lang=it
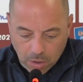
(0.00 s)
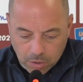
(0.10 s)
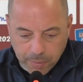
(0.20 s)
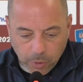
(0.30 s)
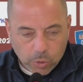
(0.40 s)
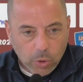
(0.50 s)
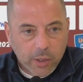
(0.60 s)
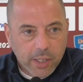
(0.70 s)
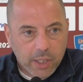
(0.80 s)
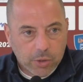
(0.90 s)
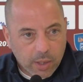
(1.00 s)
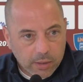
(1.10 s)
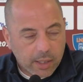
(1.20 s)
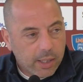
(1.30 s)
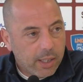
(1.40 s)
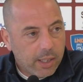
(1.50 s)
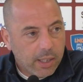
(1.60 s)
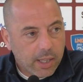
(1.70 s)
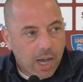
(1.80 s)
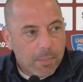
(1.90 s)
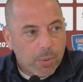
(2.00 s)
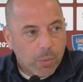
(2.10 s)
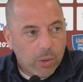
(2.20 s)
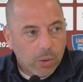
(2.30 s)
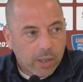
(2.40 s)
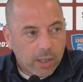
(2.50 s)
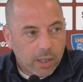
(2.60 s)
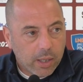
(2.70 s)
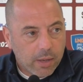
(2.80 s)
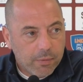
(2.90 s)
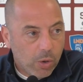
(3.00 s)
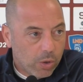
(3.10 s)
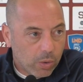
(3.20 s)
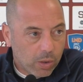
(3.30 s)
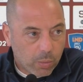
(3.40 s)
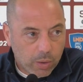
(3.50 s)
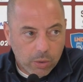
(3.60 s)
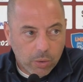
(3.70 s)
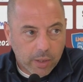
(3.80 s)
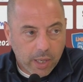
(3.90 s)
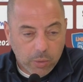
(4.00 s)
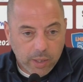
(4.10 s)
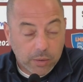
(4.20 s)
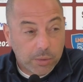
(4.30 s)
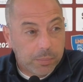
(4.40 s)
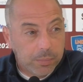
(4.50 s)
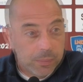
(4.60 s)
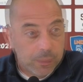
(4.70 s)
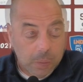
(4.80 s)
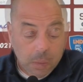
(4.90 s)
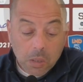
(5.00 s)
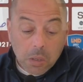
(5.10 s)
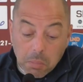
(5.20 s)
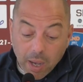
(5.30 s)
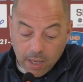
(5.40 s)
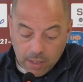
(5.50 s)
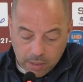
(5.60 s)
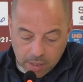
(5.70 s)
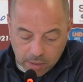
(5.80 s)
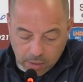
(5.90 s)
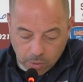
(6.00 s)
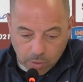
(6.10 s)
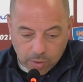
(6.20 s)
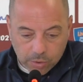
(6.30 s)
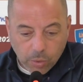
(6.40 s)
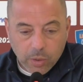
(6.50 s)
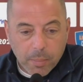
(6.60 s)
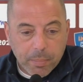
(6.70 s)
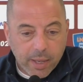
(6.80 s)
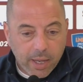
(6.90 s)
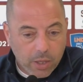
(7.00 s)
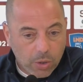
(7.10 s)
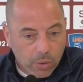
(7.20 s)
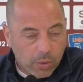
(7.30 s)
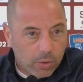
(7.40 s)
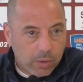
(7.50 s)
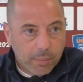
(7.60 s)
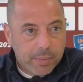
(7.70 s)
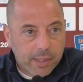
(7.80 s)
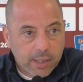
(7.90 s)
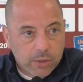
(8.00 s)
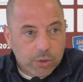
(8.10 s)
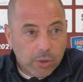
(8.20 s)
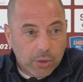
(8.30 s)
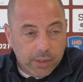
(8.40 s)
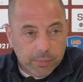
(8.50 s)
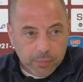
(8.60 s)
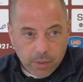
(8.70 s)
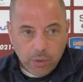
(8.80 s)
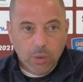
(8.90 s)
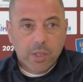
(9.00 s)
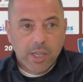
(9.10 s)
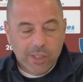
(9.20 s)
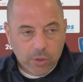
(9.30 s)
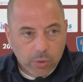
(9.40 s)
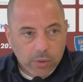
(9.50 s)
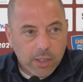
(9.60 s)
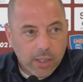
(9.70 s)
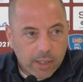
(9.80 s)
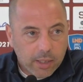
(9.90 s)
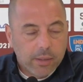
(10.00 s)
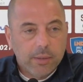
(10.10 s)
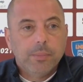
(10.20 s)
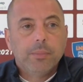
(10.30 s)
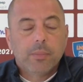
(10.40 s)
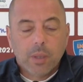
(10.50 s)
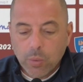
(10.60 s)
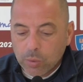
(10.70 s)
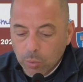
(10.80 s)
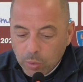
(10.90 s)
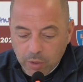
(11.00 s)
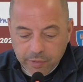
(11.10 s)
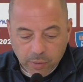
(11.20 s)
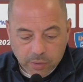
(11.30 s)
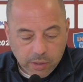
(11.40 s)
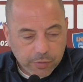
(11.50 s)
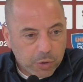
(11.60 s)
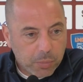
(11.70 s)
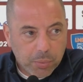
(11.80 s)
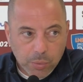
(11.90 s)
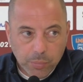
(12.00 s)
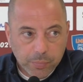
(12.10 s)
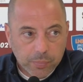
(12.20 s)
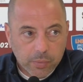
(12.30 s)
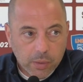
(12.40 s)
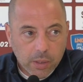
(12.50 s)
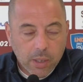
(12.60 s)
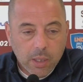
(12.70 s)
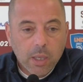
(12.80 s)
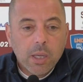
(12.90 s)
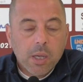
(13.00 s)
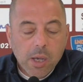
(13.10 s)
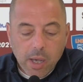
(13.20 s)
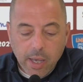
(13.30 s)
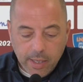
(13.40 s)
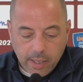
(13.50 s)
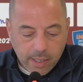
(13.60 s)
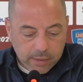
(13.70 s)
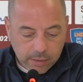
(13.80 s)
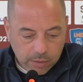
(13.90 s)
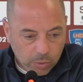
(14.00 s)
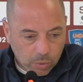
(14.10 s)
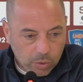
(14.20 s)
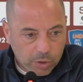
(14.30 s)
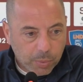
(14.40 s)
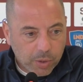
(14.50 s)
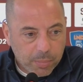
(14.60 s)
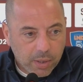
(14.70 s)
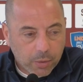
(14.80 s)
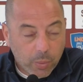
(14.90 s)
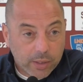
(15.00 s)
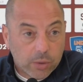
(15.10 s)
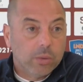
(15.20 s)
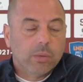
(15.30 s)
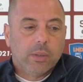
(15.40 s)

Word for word: Spero solo che riescano a dare in campo quello che, che vogliono e quello che hanno dentro. Ma chiederò il solito impegno, l'abnegazione. Ho chiesto delle, a qualcuno di fare un sacrificio in più e i ragazzi sono disponibili a questo.